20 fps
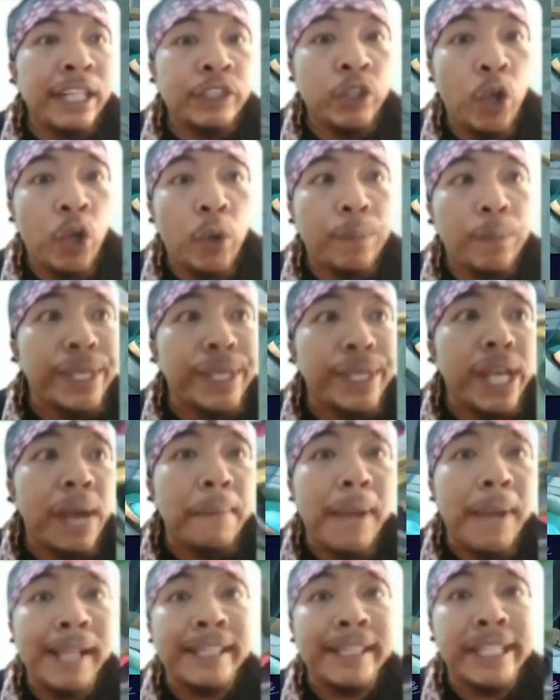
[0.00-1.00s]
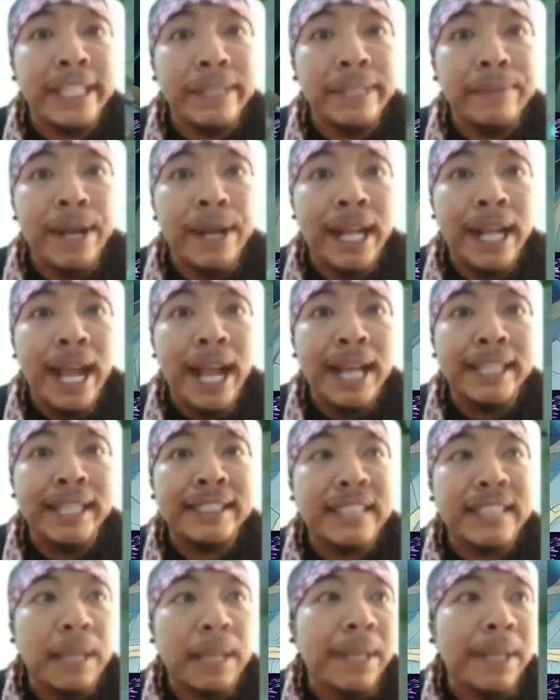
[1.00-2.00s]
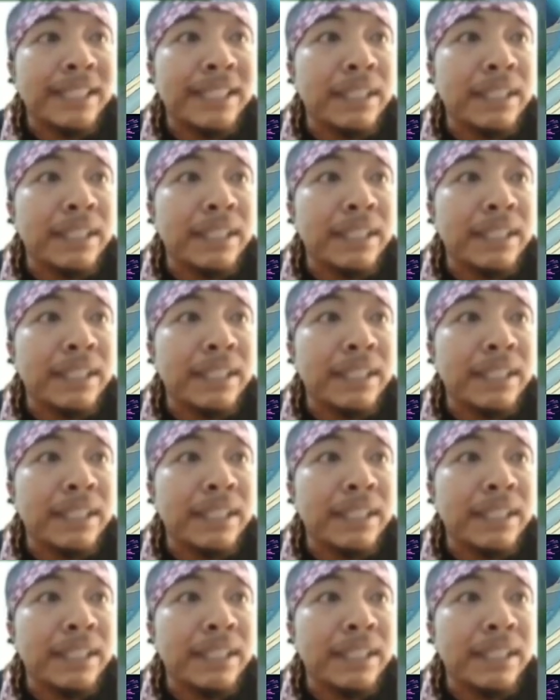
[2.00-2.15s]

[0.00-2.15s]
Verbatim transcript: Cok, Mia mati lima kali sama aja